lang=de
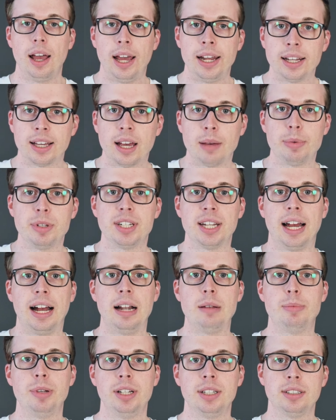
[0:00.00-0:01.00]
Eine
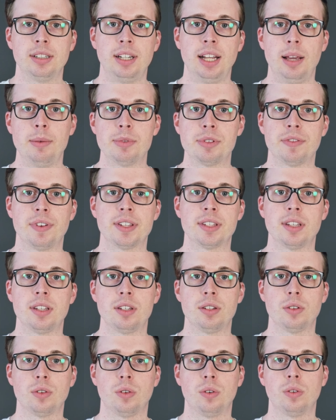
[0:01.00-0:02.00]
kapitalbildende
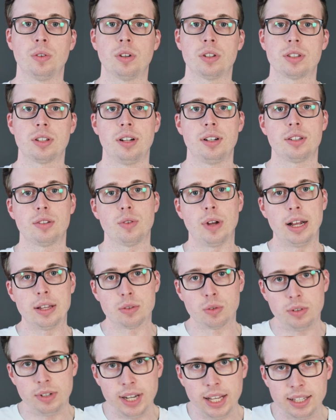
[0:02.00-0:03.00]
Lebensversicherung solltest du
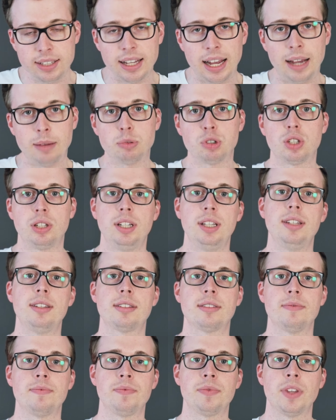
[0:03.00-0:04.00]
also nicht
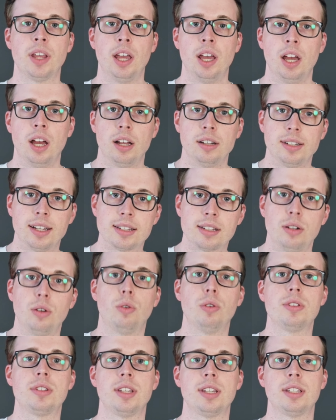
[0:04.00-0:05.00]
abschließen. Das
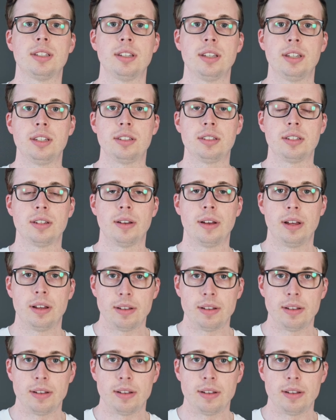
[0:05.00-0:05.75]
lohnt sich nicht.